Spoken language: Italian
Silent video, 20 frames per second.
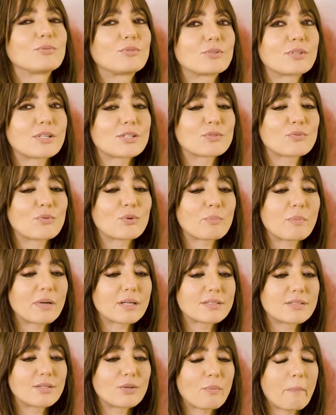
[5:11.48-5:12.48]
punto
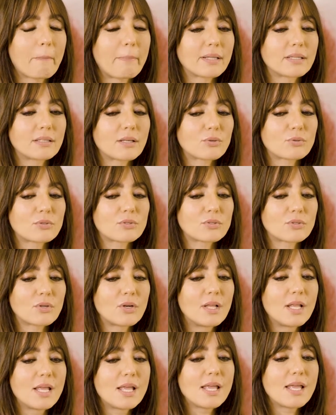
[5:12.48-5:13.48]
trasformarsi in un panda rosso.
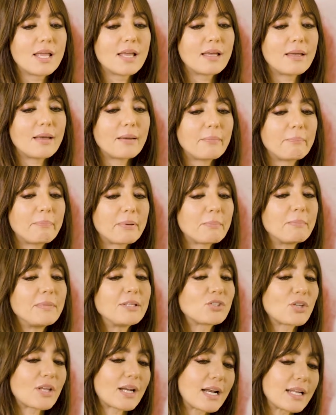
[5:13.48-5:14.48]
Eh, per
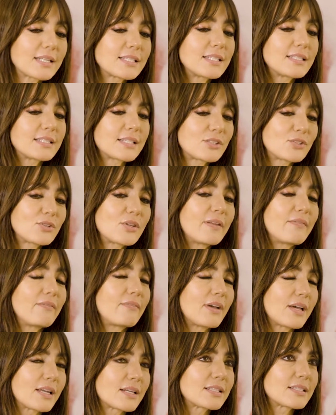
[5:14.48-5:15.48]
me c'era la sensazione
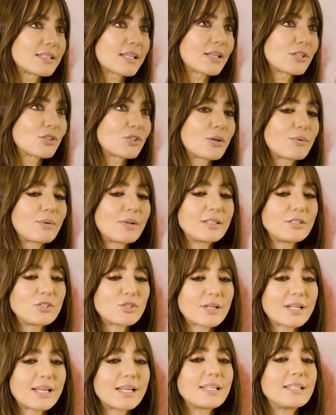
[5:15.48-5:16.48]
inversa, cioè quella di
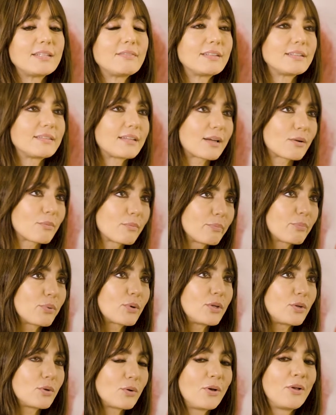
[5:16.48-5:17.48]
cercare di diventare un
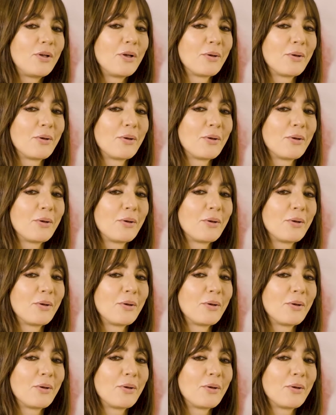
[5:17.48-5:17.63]
pochino